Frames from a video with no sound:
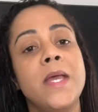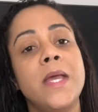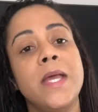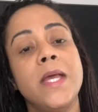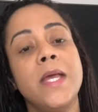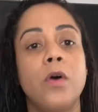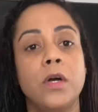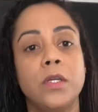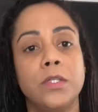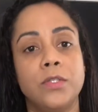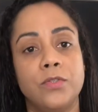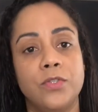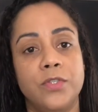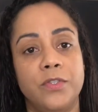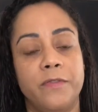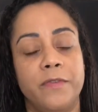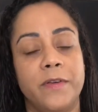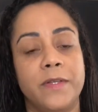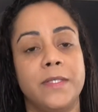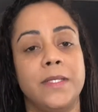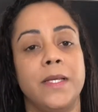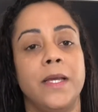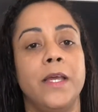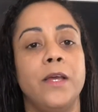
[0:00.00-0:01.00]
Gosto de
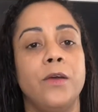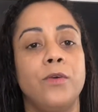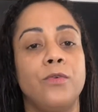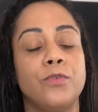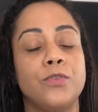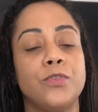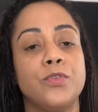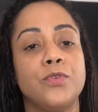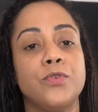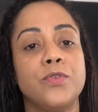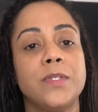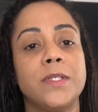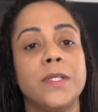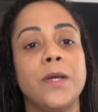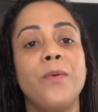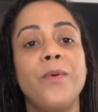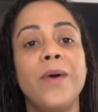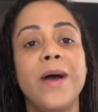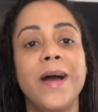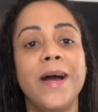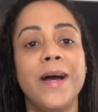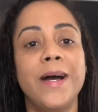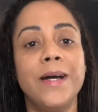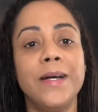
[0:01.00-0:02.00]
fazer a
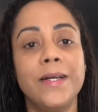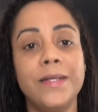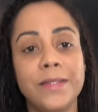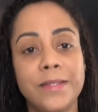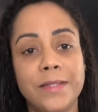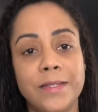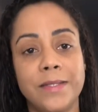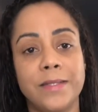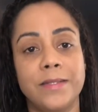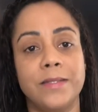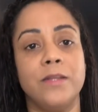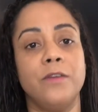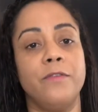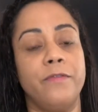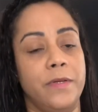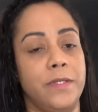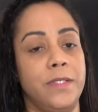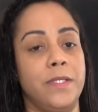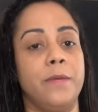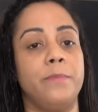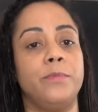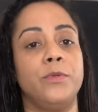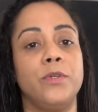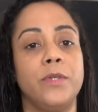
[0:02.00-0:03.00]
reconstrução antes de eu
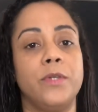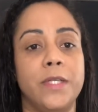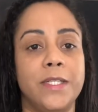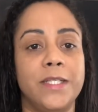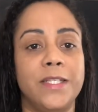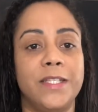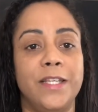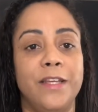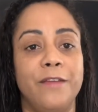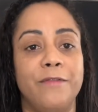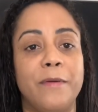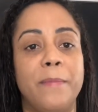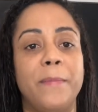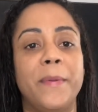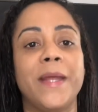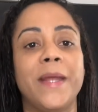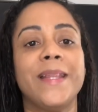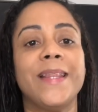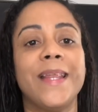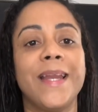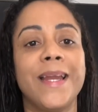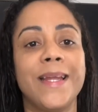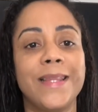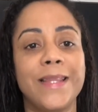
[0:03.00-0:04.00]
fazer a progressiva, para
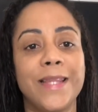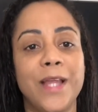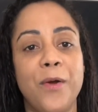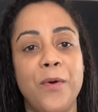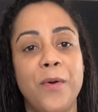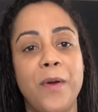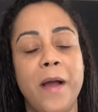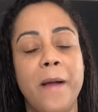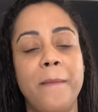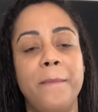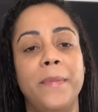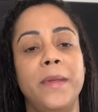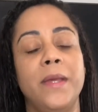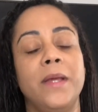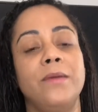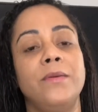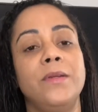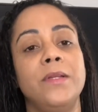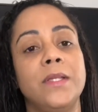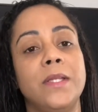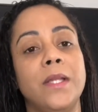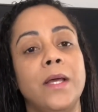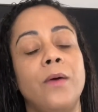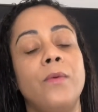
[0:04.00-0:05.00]
tratar o cabelo.
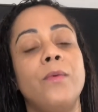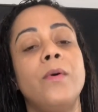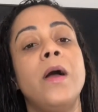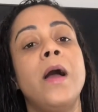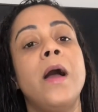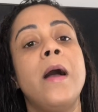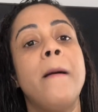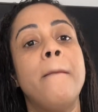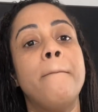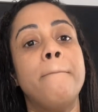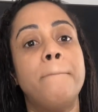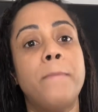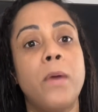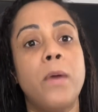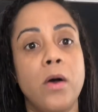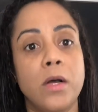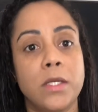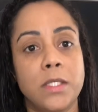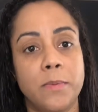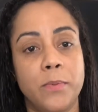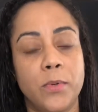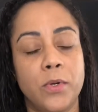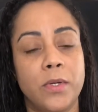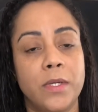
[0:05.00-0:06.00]
Então,
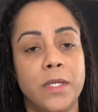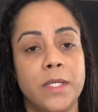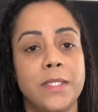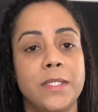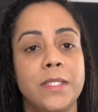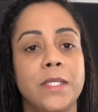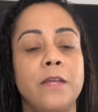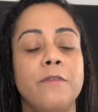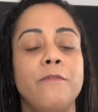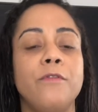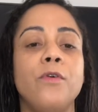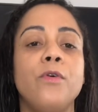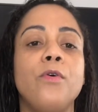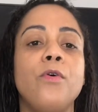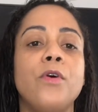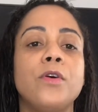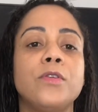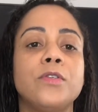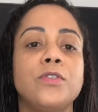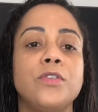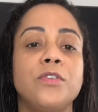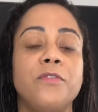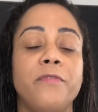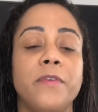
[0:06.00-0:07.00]
pós-progressiva, eu
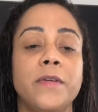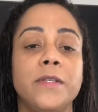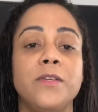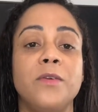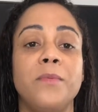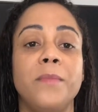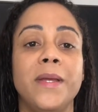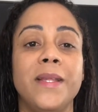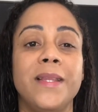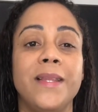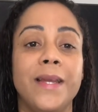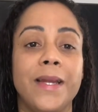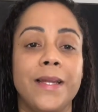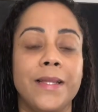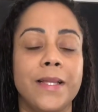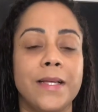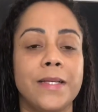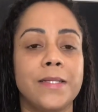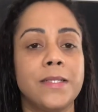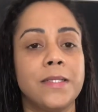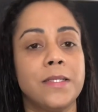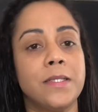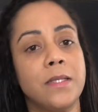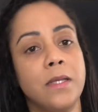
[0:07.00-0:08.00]
gosto de fazer uma
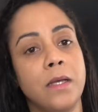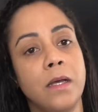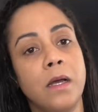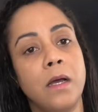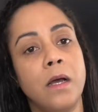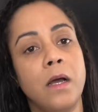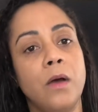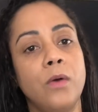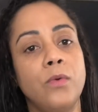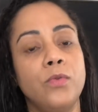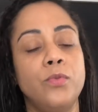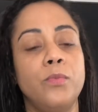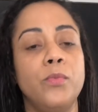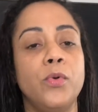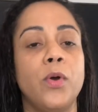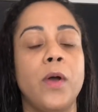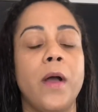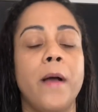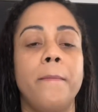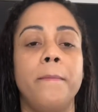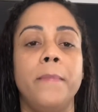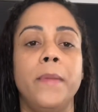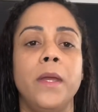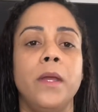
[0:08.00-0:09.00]
hidratação no meu
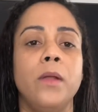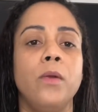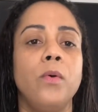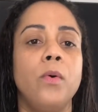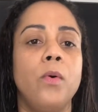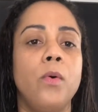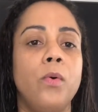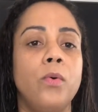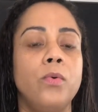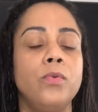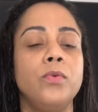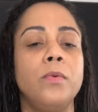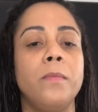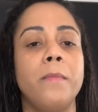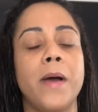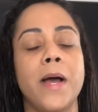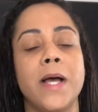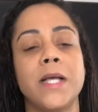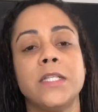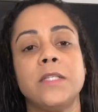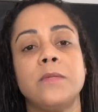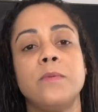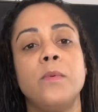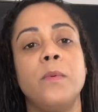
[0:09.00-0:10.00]
cabelo ou, no
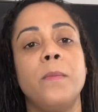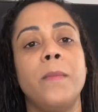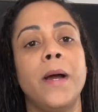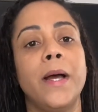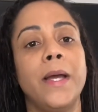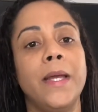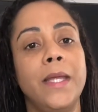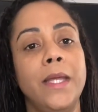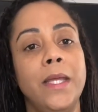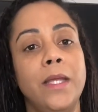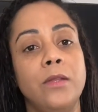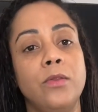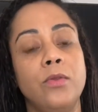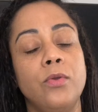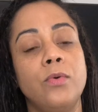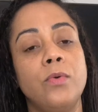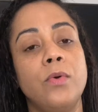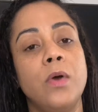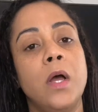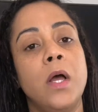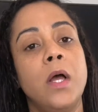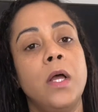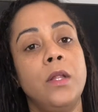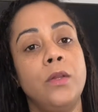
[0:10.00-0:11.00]
máximo, uma
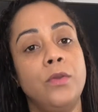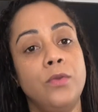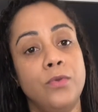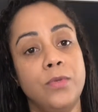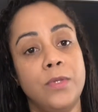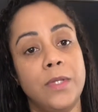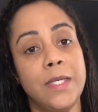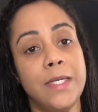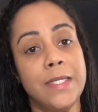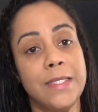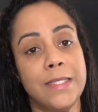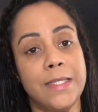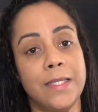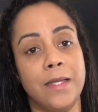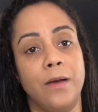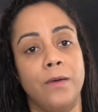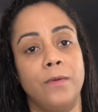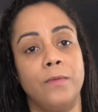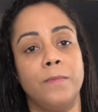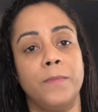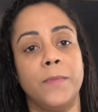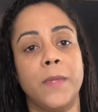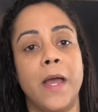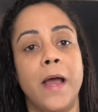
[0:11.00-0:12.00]

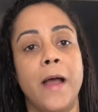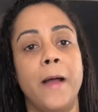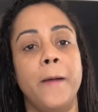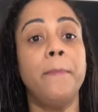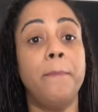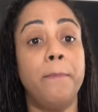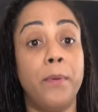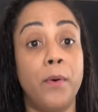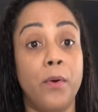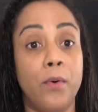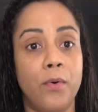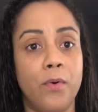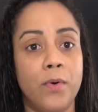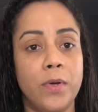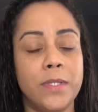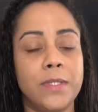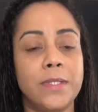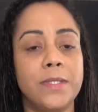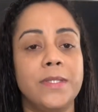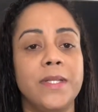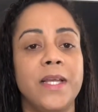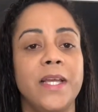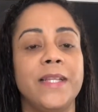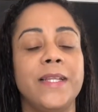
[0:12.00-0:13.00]
hidronutrição, tá?
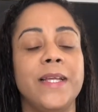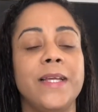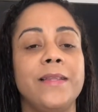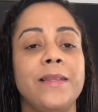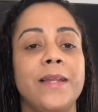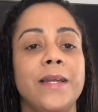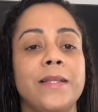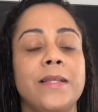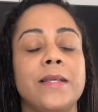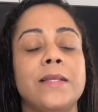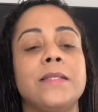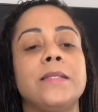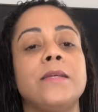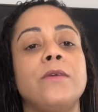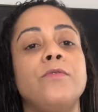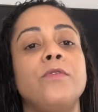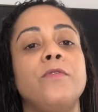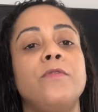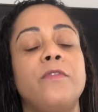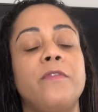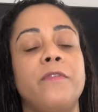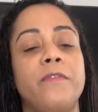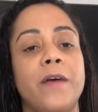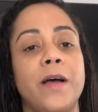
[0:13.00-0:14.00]
Depois, né, da hidratação,
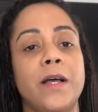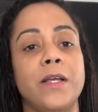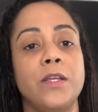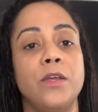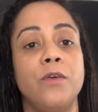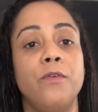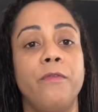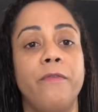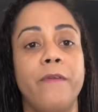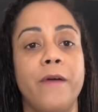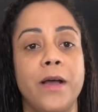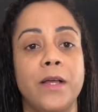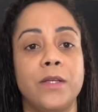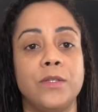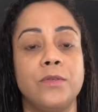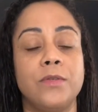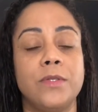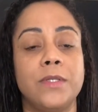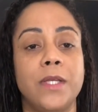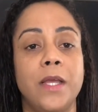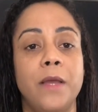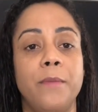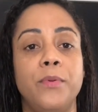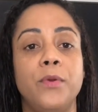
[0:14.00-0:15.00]
eu, vou fa eu faço
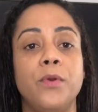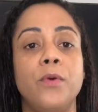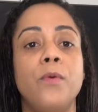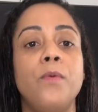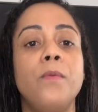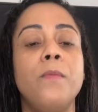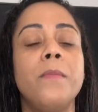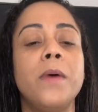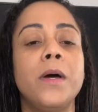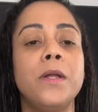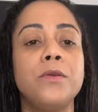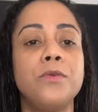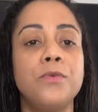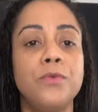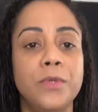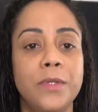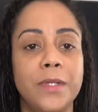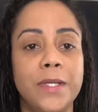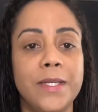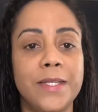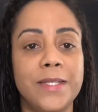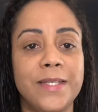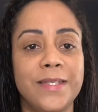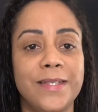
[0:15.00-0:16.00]
sempre uma
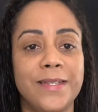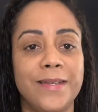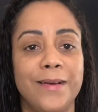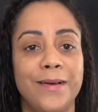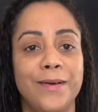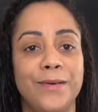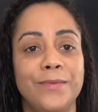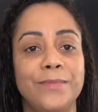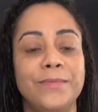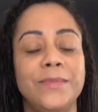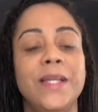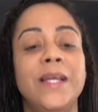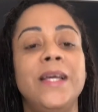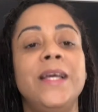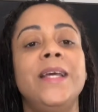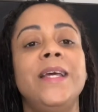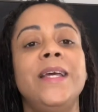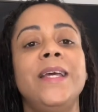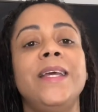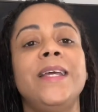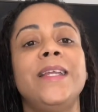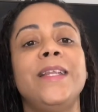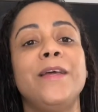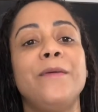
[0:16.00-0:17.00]
nutrição
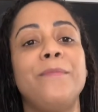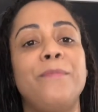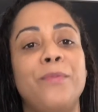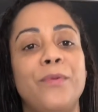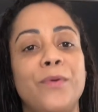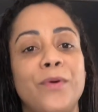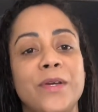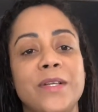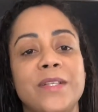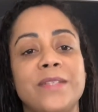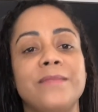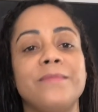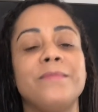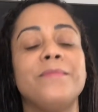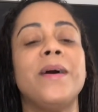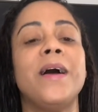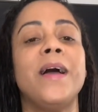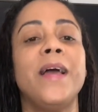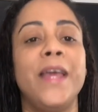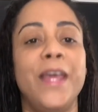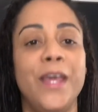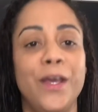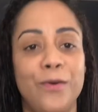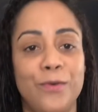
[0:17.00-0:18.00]
e depois uma
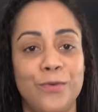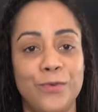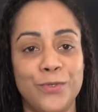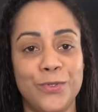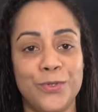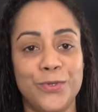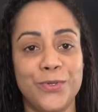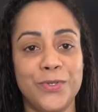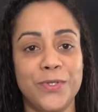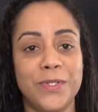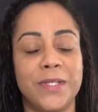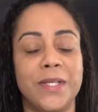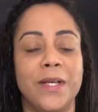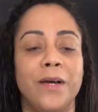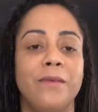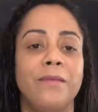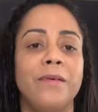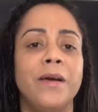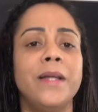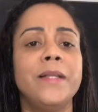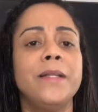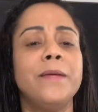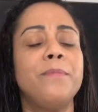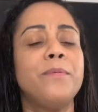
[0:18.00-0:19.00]

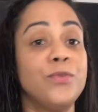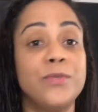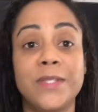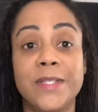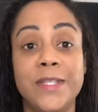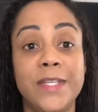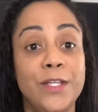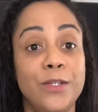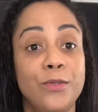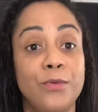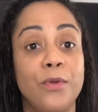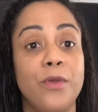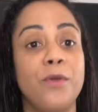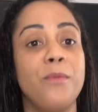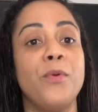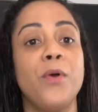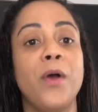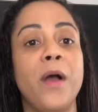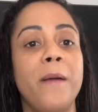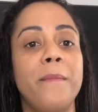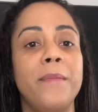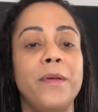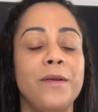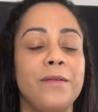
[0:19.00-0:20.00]
reconstrução. Aí eu sinto que o meu
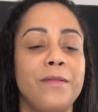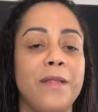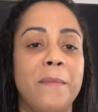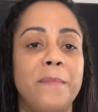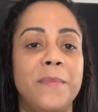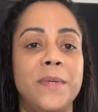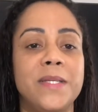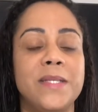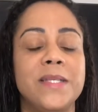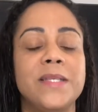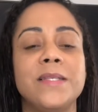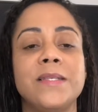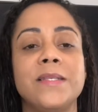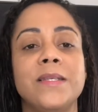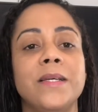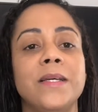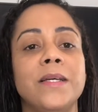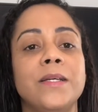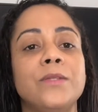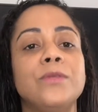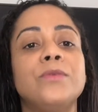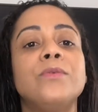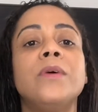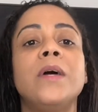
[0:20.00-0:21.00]
cabelo está
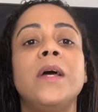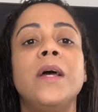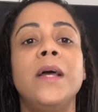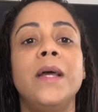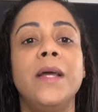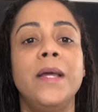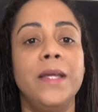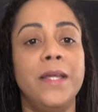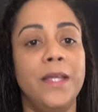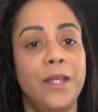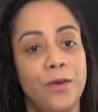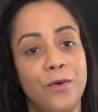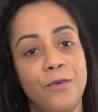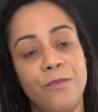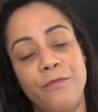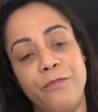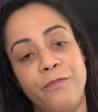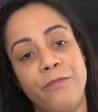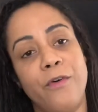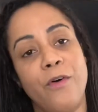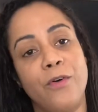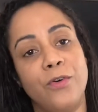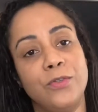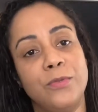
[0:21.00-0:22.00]
precisando e eu
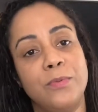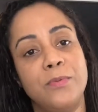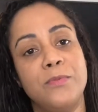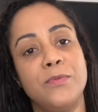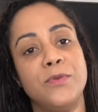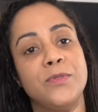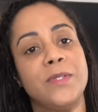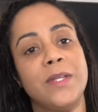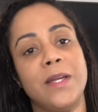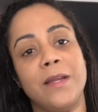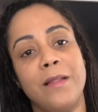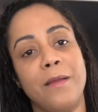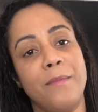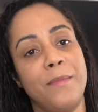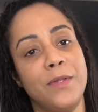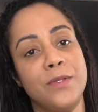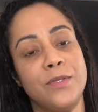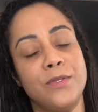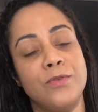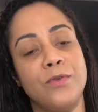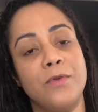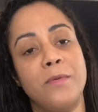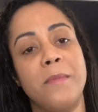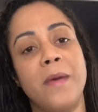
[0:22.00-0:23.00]
volto para meus
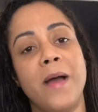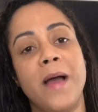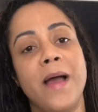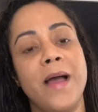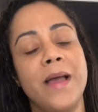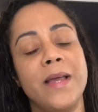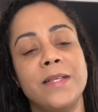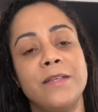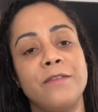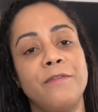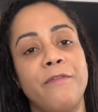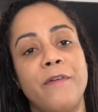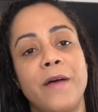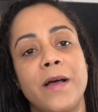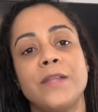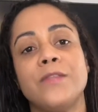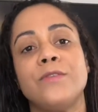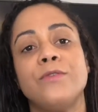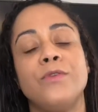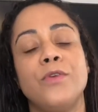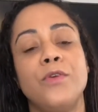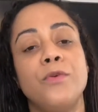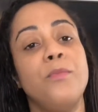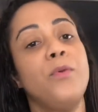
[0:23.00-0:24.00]
tratamentos normais e
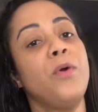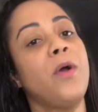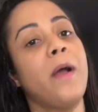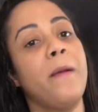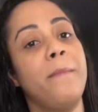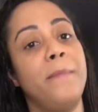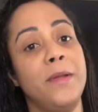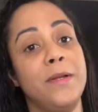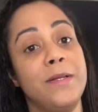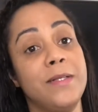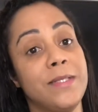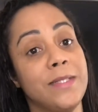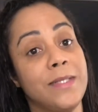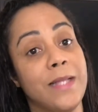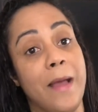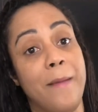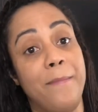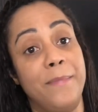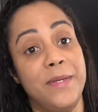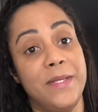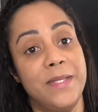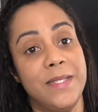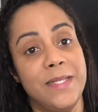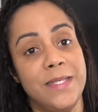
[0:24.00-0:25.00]
faço o que o meu cabelo está
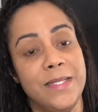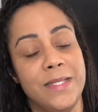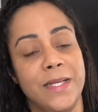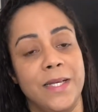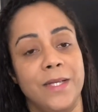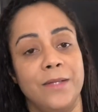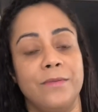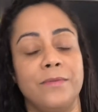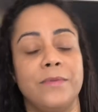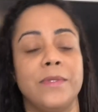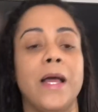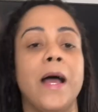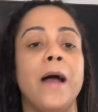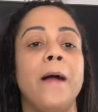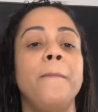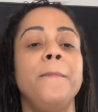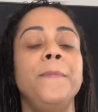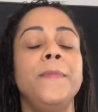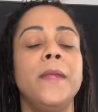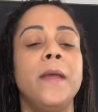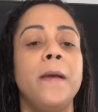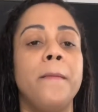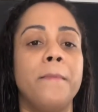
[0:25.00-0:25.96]
precisando, tá?